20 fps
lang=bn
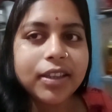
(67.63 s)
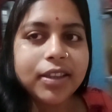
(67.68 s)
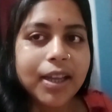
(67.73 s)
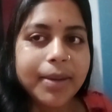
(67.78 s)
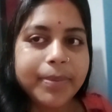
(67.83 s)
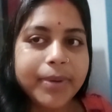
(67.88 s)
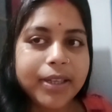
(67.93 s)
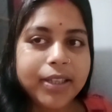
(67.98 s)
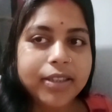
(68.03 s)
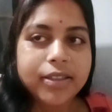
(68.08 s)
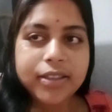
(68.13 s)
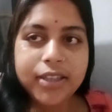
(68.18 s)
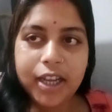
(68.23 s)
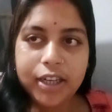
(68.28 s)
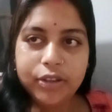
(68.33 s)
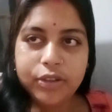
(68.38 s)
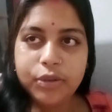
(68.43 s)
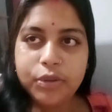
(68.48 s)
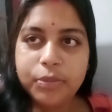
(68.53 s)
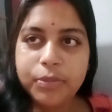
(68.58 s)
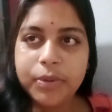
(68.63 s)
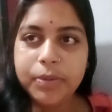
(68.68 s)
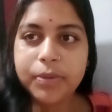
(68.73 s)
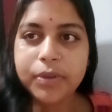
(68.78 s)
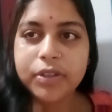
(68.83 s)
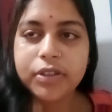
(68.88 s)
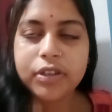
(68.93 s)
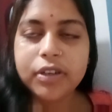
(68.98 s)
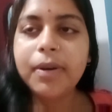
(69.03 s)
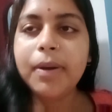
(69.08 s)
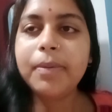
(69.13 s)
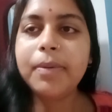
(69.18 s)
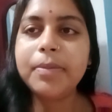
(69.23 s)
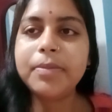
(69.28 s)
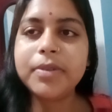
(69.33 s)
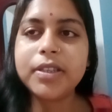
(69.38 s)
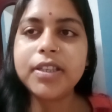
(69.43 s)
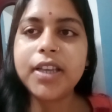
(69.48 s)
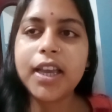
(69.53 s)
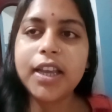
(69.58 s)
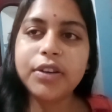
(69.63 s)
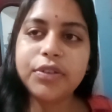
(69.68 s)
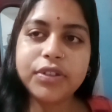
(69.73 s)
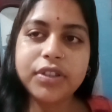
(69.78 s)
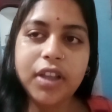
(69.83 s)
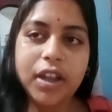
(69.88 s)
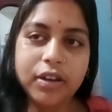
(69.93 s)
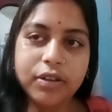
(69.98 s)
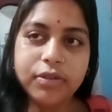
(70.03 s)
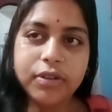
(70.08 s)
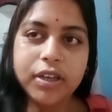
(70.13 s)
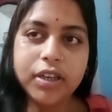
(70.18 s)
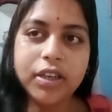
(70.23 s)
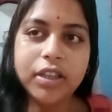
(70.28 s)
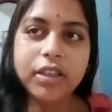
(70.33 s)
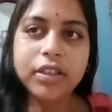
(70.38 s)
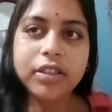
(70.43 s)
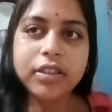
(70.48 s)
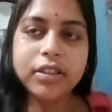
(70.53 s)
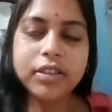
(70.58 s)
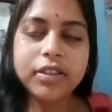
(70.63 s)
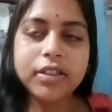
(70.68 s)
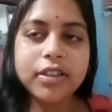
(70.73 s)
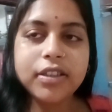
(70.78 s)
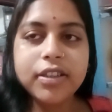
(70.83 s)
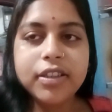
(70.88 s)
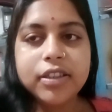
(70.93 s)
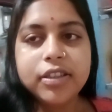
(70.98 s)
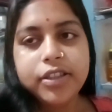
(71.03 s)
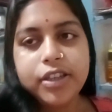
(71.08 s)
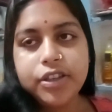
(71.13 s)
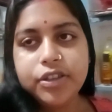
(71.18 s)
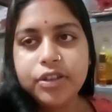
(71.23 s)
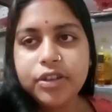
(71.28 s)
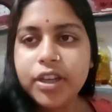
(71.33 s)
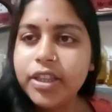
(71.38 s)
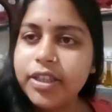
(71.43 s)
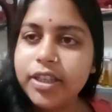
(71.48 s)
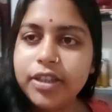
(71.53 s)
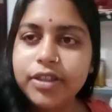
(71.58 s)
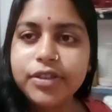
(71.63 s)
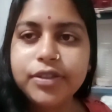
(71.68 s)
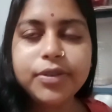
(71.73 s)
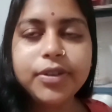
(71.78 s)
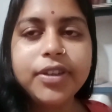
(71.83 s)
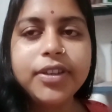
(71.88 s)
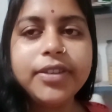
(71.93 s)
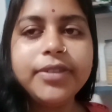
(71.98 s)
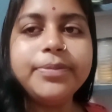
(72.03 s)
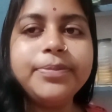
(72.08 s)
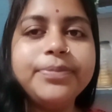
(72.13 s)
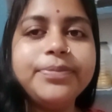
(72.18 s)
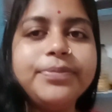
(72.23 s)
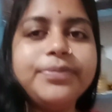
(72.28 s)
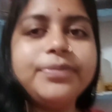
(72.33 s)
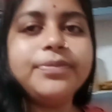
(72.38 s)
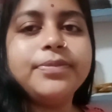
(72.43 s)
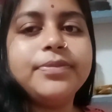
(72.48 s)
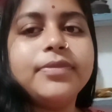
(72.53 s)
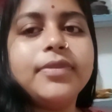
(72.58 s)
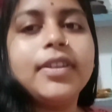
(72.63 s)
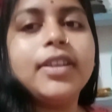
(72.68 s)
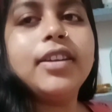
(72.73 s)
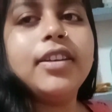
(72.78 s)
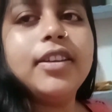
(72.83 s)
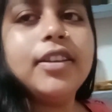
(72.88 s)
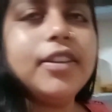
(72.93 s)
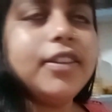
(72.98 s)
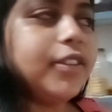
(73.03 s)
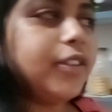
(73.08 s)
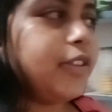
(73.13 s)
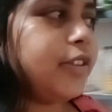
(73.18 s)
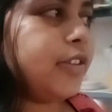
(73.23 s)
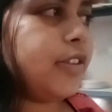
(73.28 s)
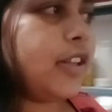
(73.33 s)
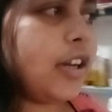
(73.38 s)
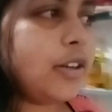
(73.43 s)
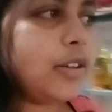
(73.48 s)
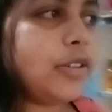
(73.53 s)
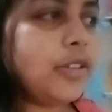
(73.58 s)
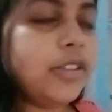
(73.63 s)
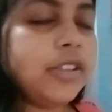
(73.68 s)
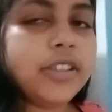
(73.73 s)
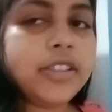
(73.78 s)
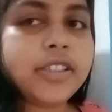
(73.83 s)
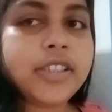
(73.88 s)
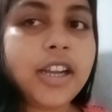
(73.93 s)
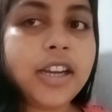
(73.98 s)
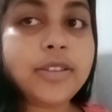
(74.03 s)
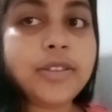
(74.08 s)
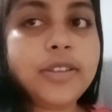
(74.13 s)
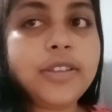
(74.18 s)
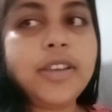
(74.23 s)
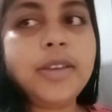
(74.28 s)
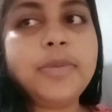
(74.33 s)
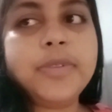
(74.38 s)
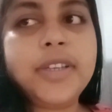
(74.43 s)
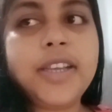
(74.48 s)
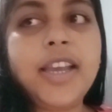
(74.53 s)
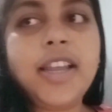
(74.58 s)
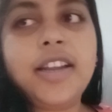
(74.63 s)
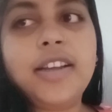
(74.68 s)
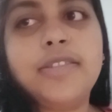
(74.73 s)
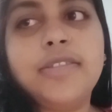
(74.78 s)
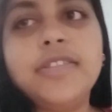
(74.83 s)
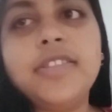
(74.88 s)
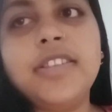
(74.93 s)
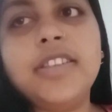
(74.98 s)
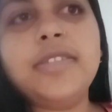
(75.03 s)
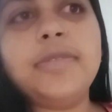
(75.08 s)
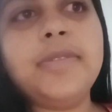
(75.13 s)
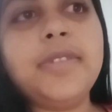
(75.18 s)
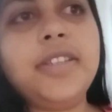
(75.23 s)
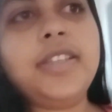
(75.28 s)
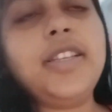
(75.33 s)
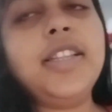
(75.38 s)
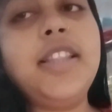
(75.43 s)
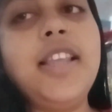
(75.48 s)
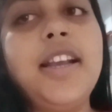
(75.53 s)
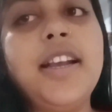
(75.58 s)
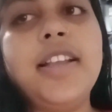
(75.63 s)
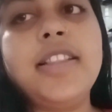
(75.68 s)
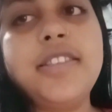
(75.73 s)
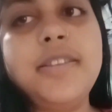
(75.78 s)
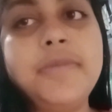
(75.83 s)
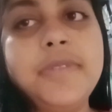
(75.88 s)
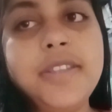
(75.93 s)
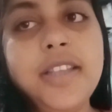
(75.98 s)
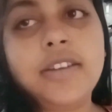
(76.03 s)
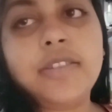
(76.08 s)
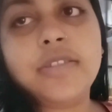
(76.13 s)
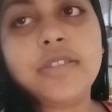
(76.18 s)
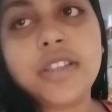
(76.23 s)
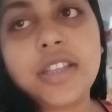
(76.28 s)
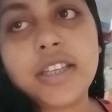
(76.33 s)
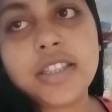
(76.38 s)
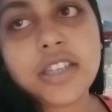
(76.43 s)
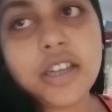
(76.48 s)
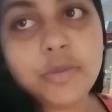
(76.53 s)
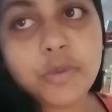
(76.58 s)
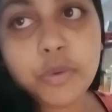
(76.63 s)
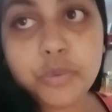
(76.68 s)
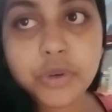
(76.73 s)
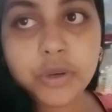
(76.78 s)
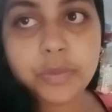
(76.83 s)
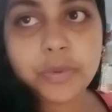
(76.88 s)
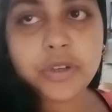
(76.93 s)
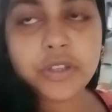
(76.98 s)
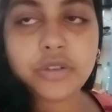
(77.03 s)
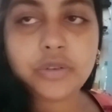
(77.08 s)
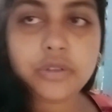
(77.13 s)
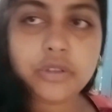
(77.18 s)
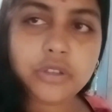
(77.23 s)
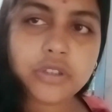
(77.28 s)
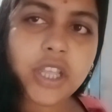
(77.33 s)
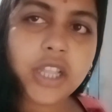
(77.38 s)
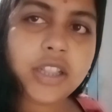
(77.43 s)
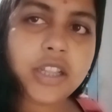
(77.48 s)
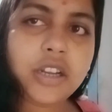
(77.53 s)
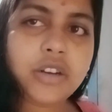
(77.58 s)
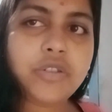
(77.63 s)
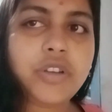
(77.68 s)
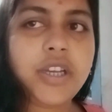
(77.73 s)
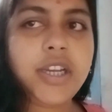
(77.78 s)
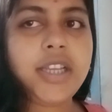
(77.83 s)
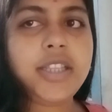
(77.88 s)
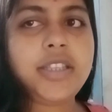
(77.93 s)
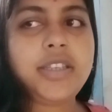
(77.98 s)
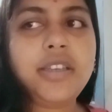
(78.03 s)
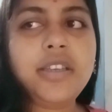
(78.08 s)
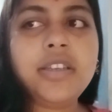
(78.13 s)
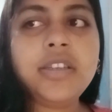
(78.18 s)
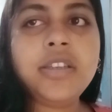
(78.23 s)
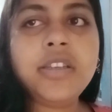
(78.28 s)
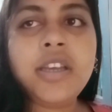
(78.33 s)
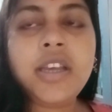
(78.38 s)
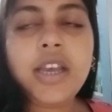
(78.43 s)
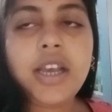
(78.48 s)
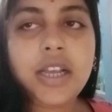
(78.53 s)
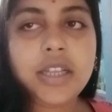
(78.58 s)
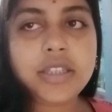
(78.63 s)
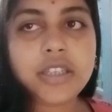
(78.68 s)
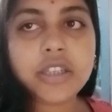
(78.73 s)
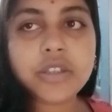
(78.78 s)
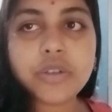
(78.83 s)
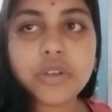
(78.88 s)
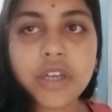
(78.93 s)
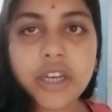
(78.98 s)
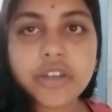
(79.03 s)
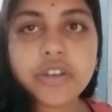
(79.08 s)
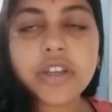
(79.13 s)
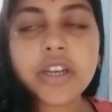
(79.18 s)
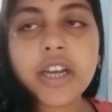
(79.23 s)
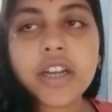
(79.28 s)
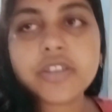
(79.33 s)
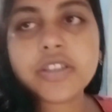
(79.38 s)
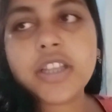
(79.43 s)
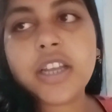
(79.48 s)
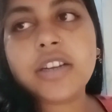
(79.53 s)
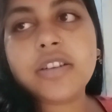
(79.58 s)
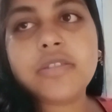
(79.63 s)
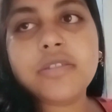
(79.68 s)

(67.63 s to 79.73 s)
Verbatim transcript: তারপরে সাতটা ঘুমিয়ে পড়েছিল ভাবলাম যে যাই একটু স্নান করে নিই সেই জন্য আর চেঞ্জ করিনি তো দেখো সার্থক কেমন খেলা করছে তোমাদেরকে দেখাচ্ছি আমি স্নান করতে গেছিলাম উঠে পড়েছে ওর তো সন্ধান হয়ে গেছে আজকে একটু লেট হয়ে গেল স্নান